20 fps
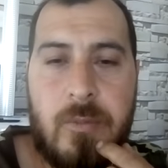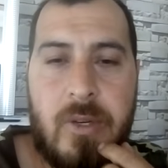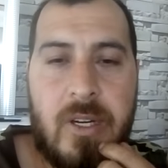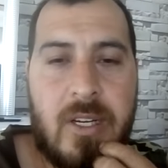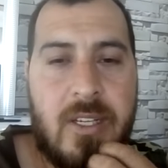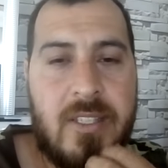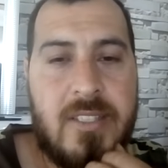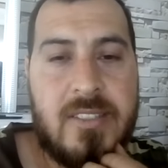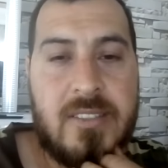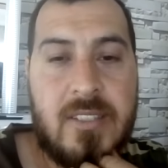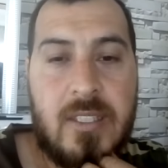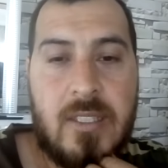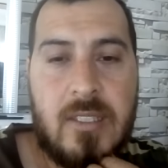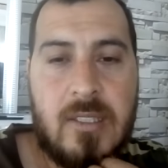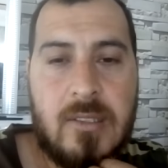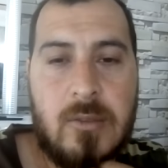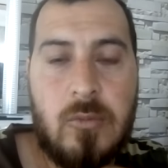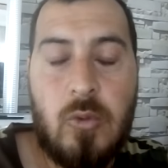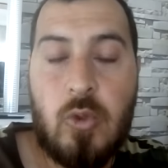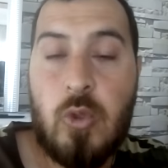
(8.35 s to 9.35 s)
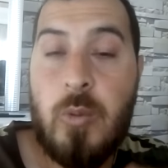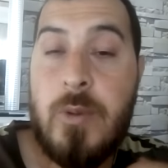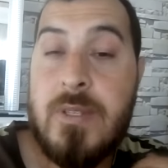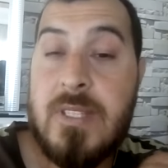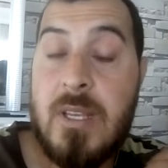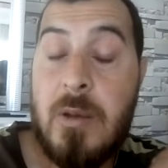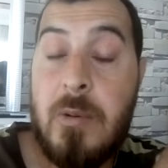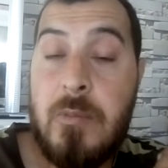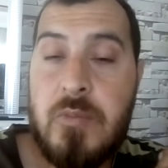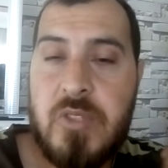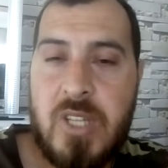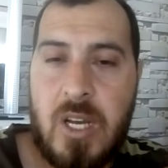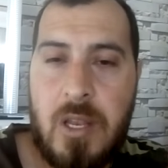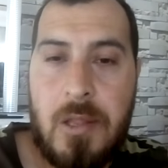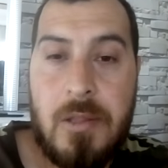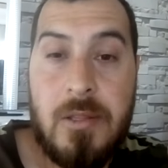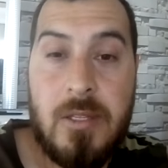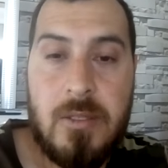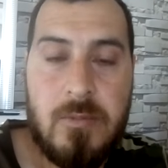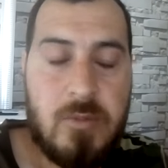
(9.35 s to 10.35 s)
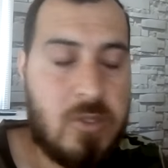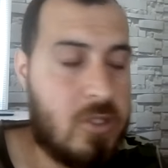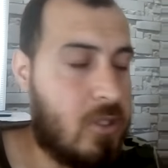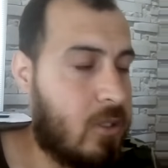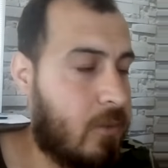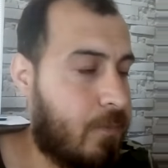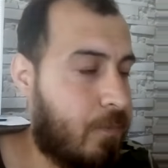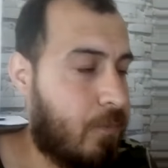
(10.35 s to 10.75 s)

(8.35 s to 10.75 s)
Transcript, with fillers: Arkadaşlar YouTube hesabım çalındı işte.